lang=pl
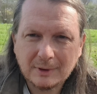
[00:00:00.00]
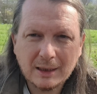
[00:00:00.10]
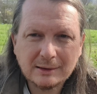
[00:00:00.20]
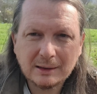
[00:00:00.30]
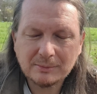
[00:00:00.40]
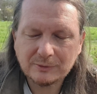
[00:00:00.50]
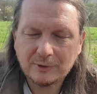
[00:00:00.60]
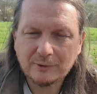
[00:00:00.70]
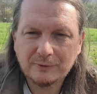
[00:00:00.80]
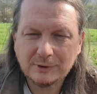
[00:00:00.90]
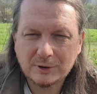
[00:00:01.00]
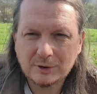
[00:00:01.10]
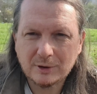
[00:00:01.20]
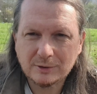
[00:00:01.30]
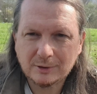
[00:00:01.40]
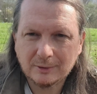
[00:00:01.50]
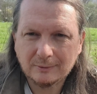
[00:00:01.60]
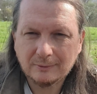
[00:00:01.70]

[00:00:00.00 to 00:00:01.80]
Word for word: Nie jestem swoją fizycznością.